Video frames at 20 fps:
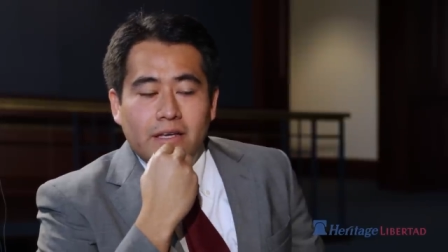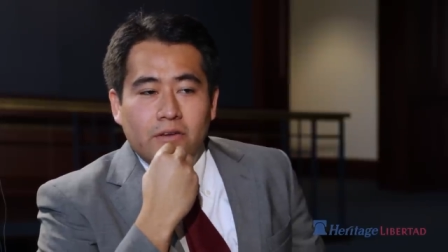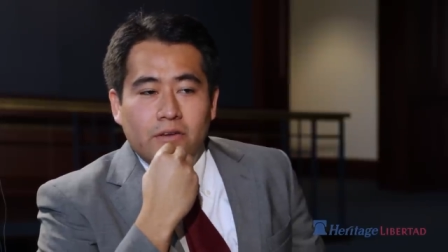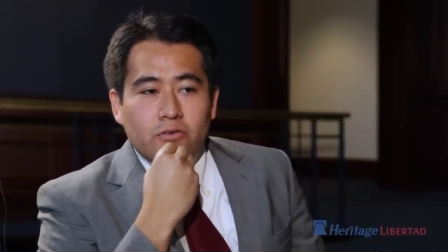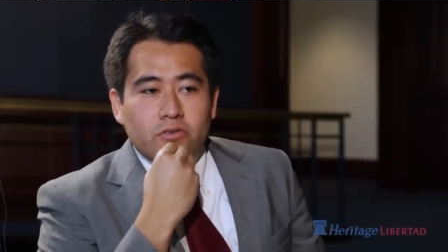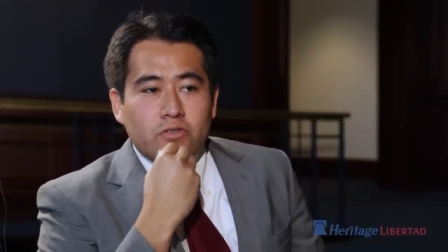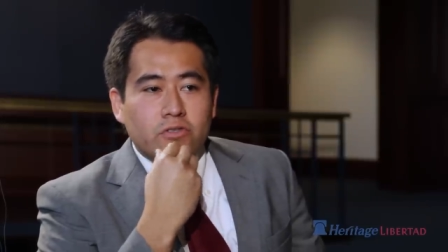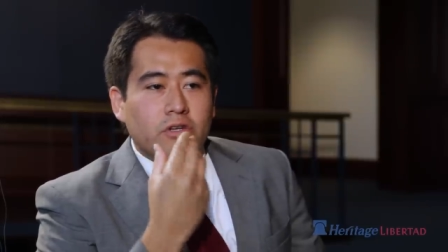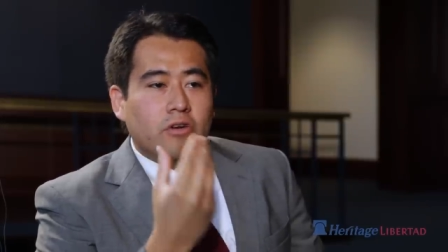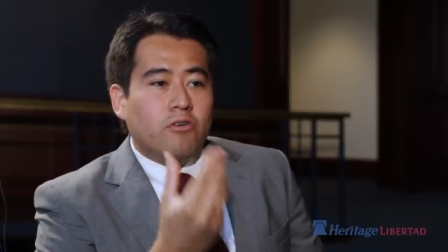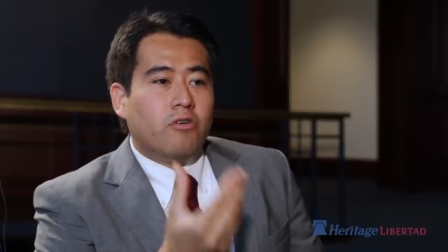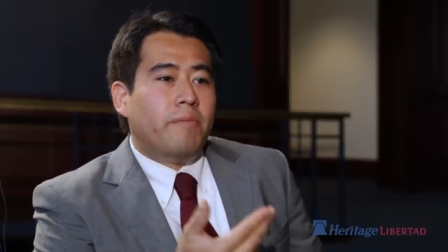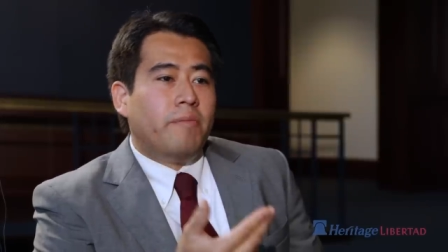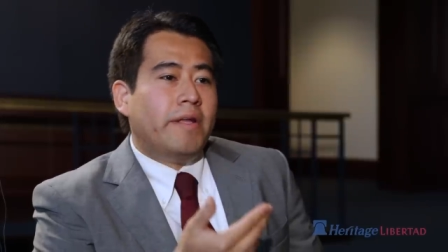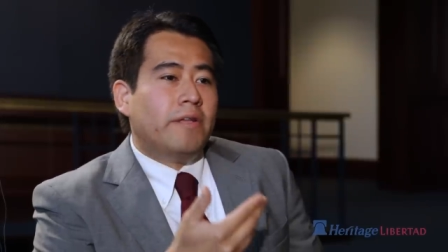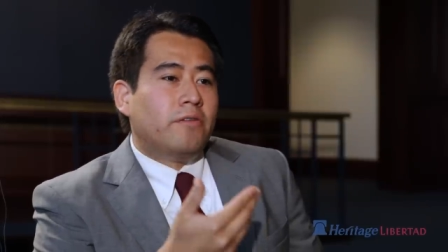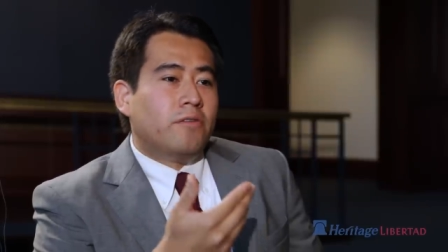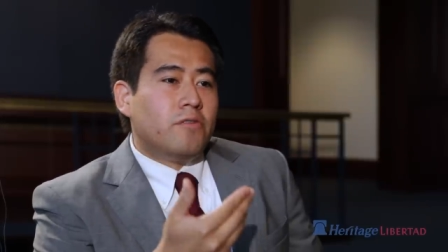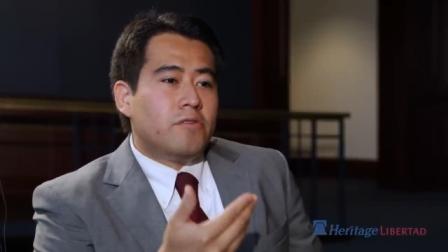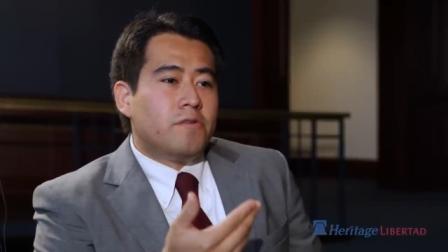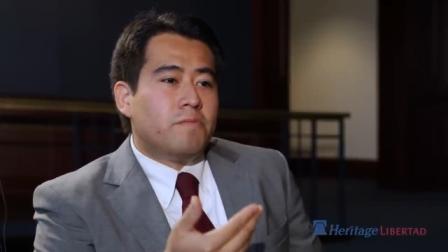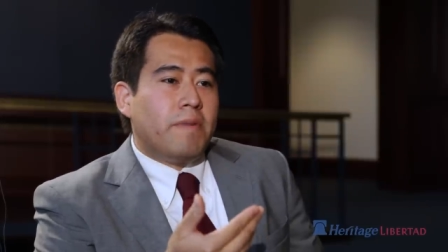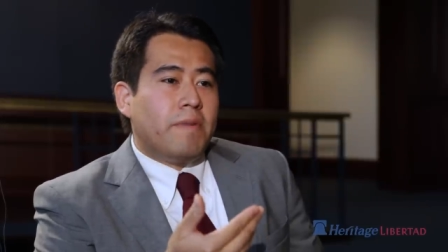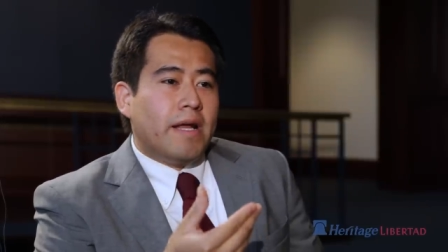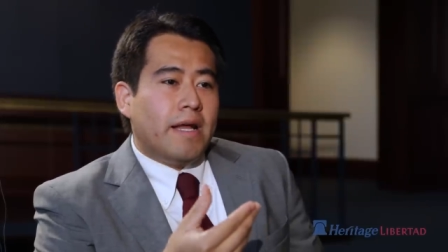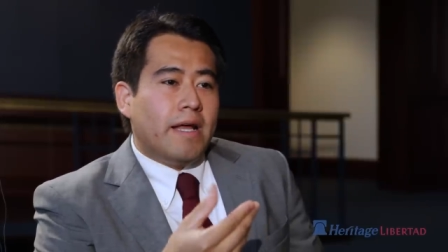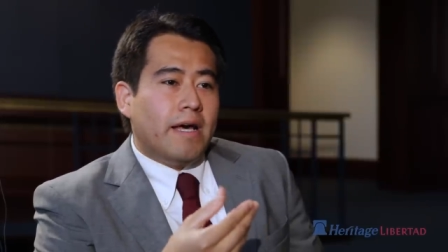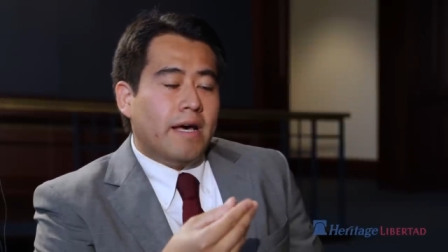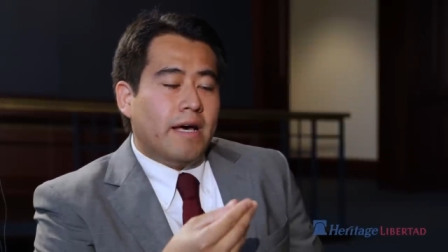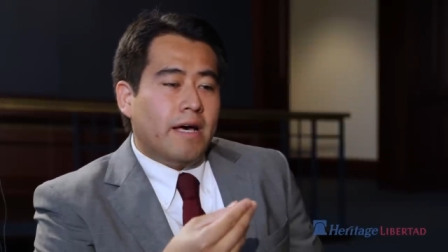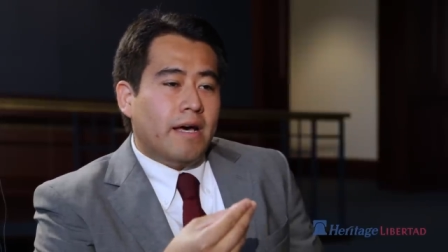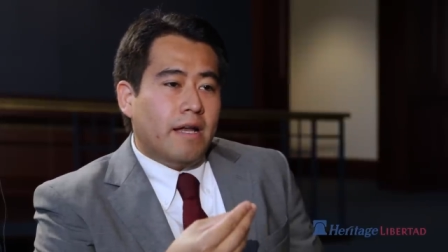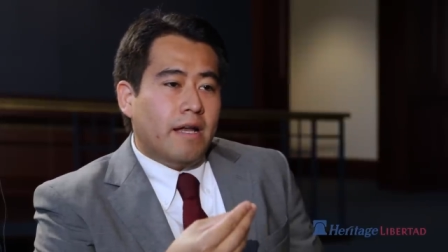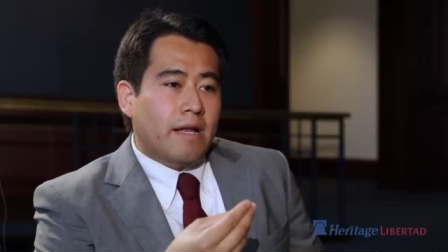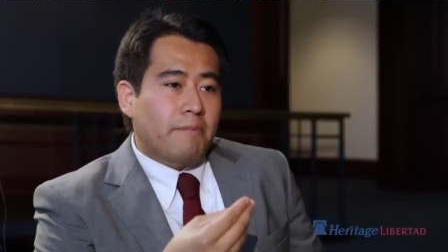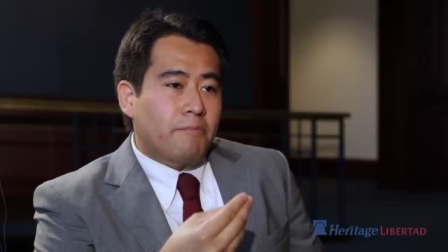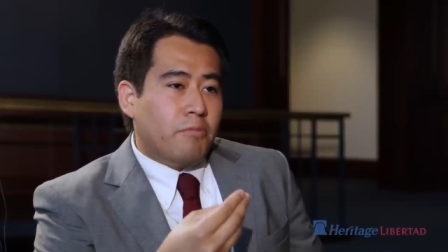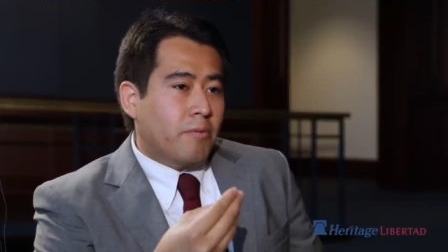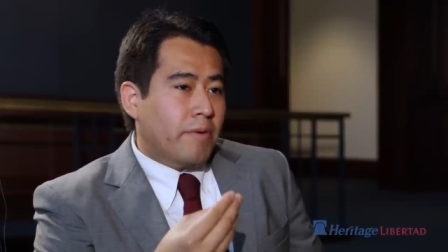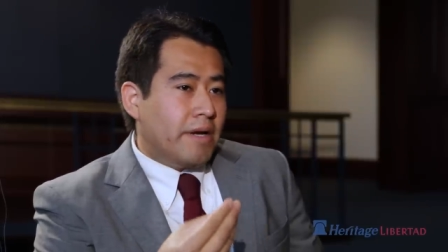Y nuestros argumentos para
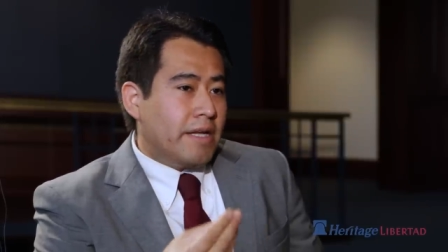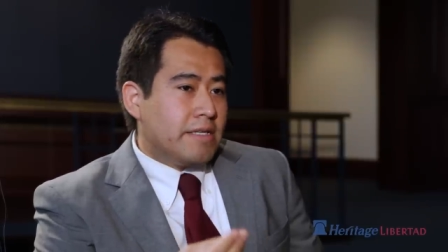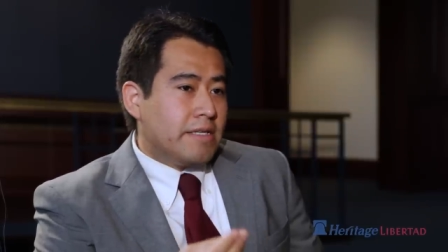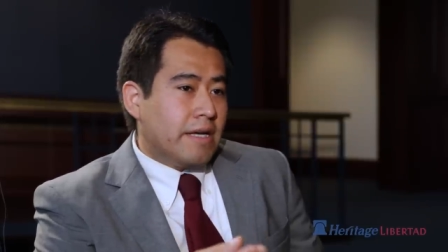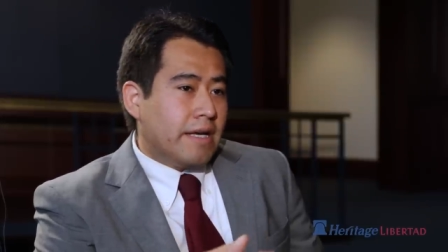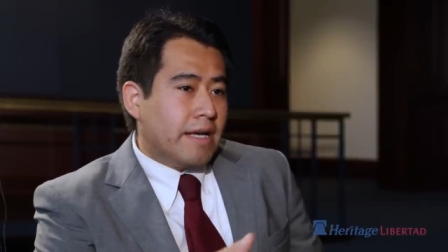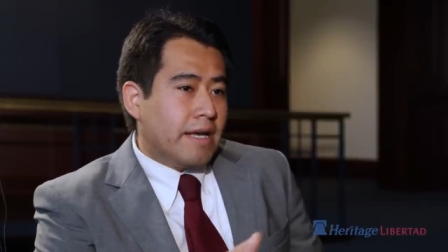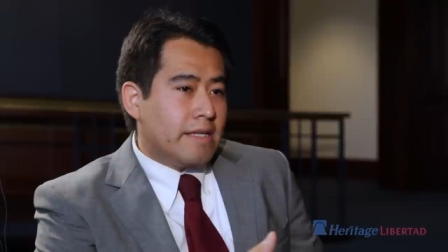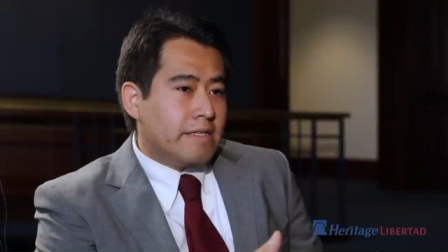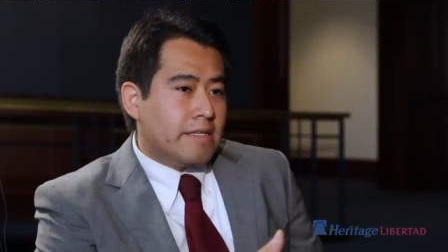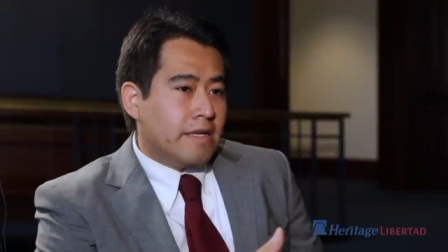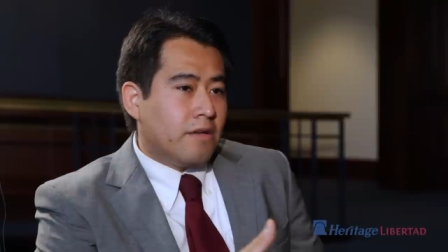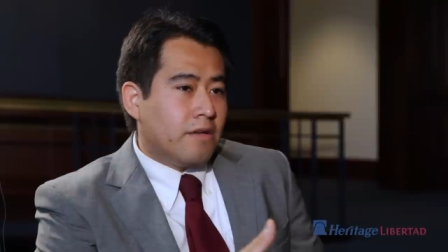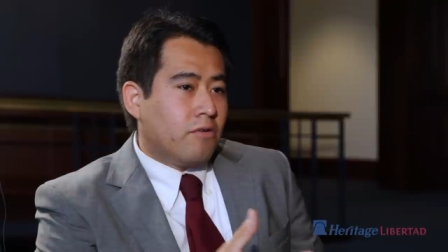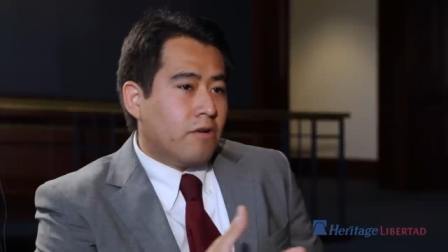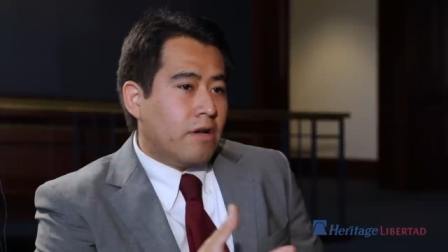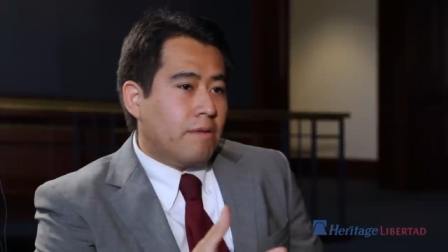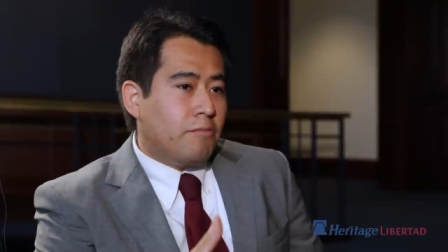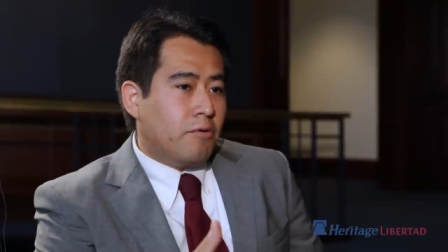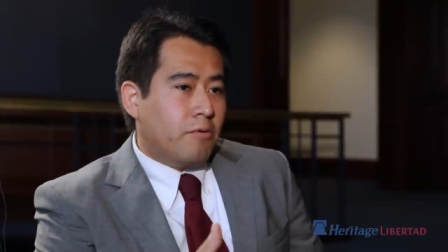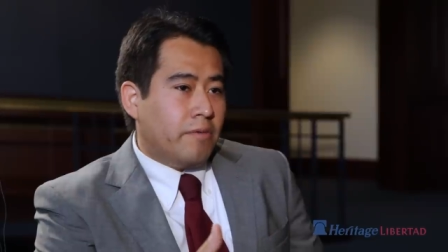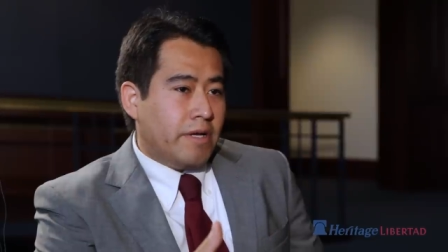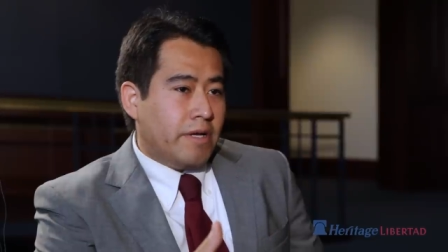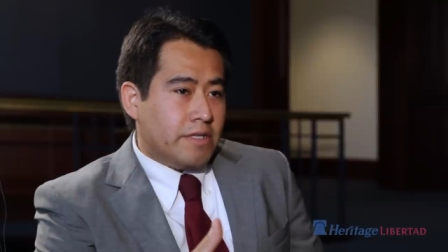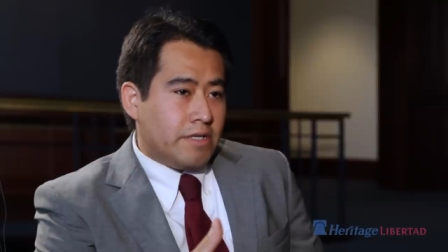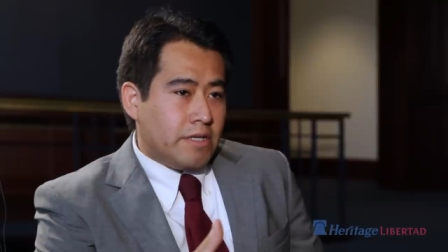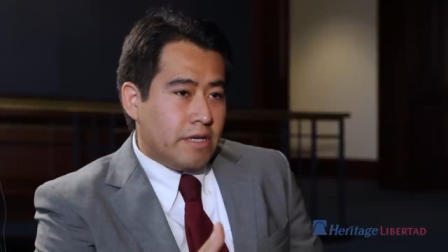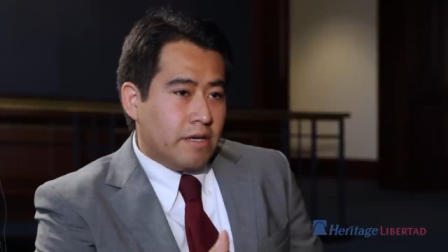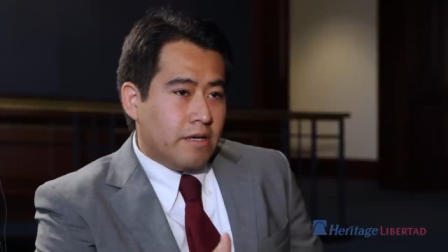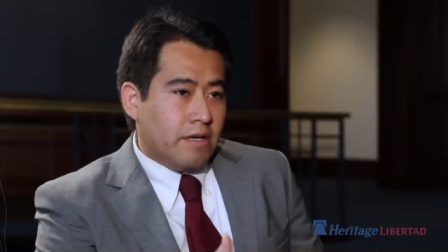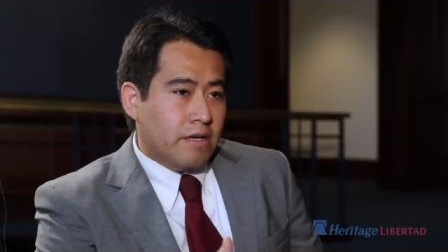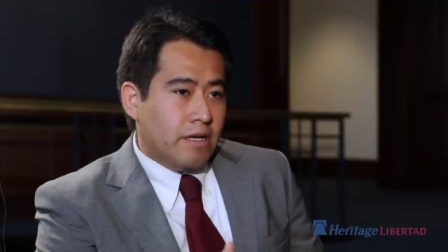la pobreza, qué hacer con la pobreza,